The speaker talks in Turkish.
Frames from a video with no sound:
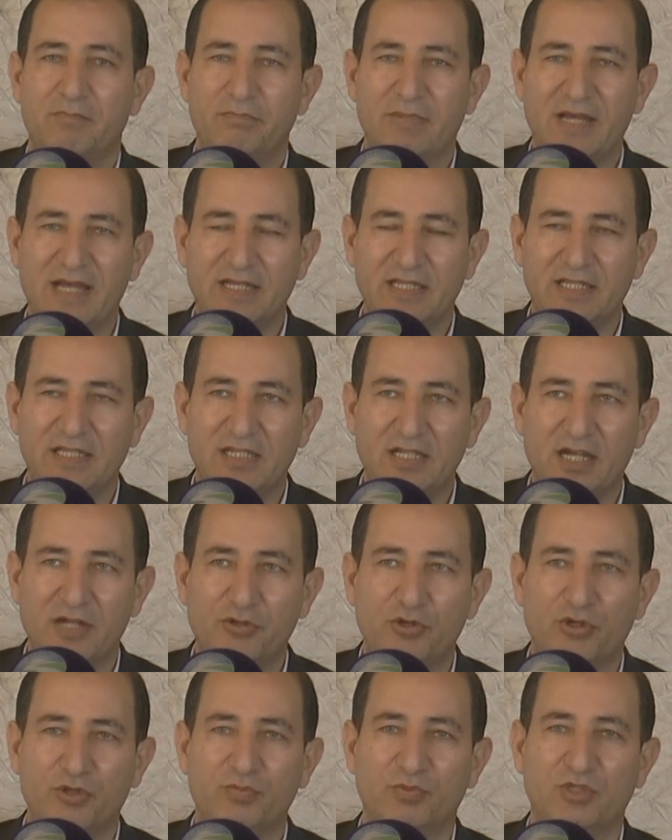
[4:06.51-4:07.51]
Ben
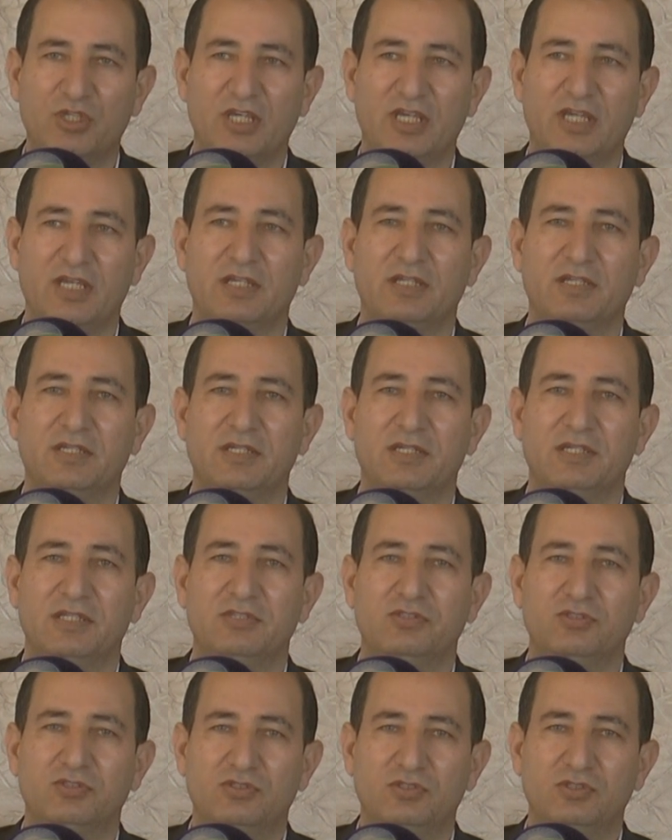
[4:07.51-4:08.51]
inanıyorum ki
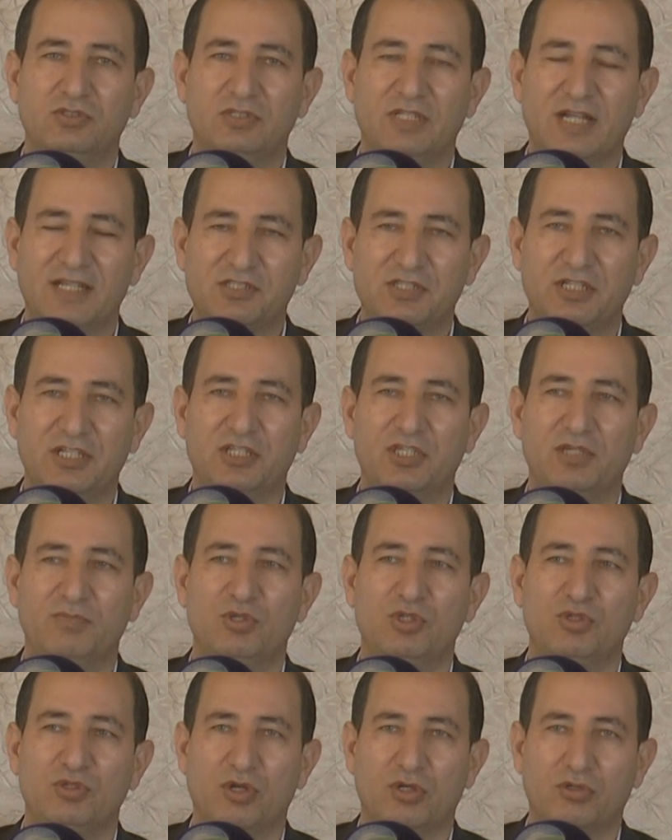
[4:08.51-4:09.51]
nasıl
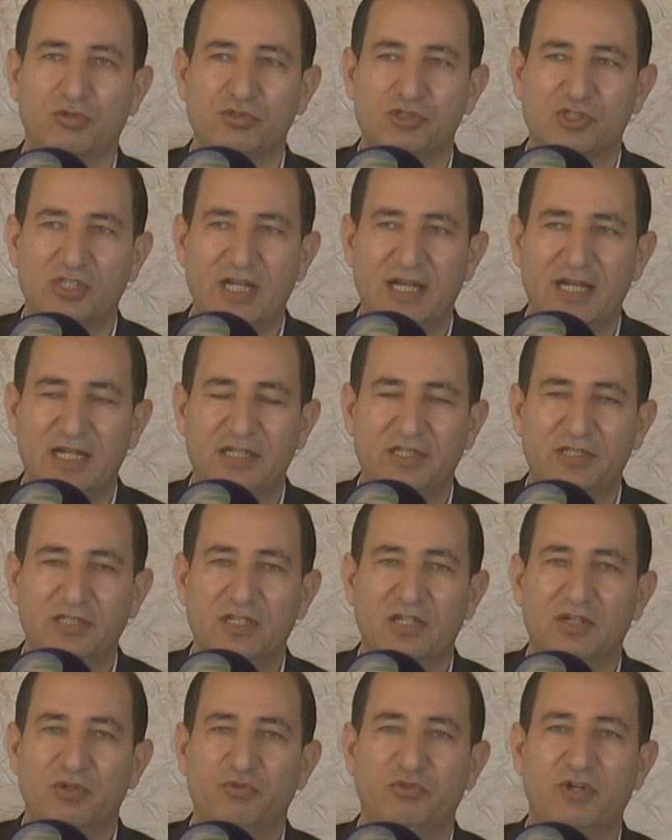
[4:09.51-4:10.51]
2009'da
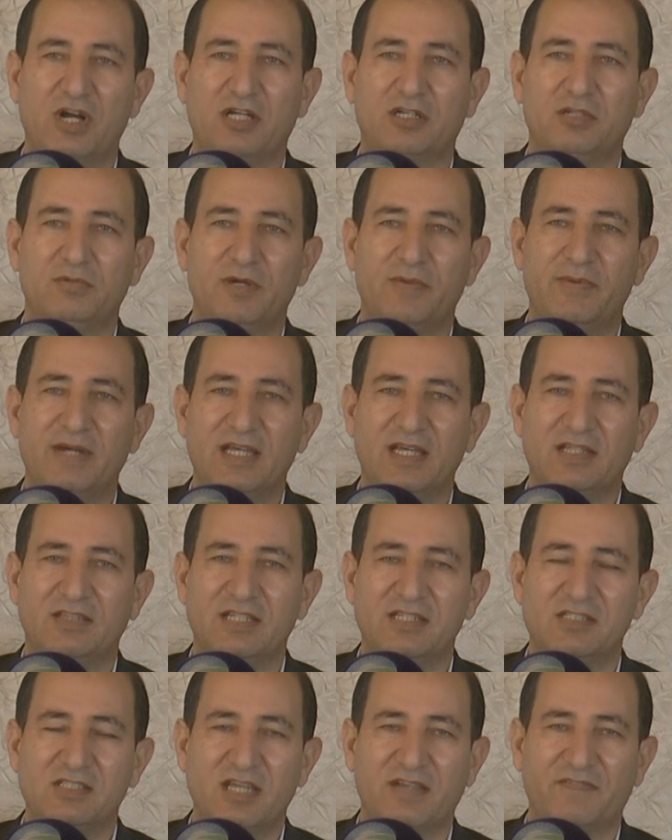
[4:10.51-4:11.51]
Fakı Baba'ya
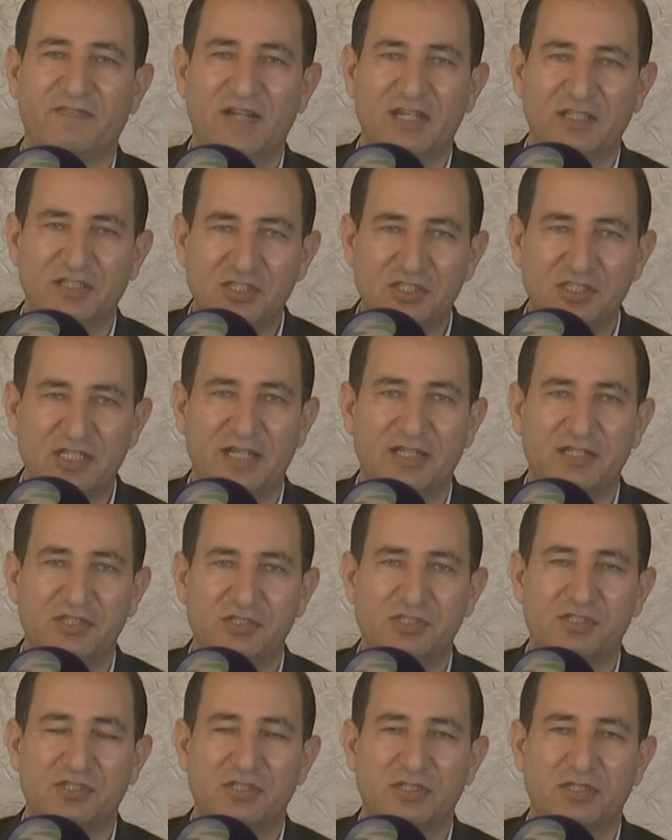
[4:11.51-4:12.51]
destek
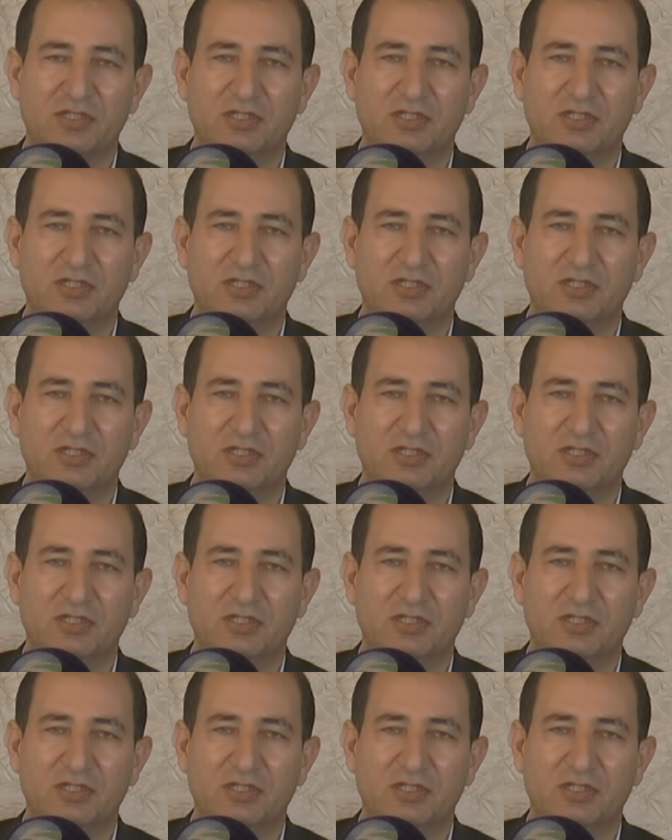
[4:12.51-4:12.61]
verdiyseniz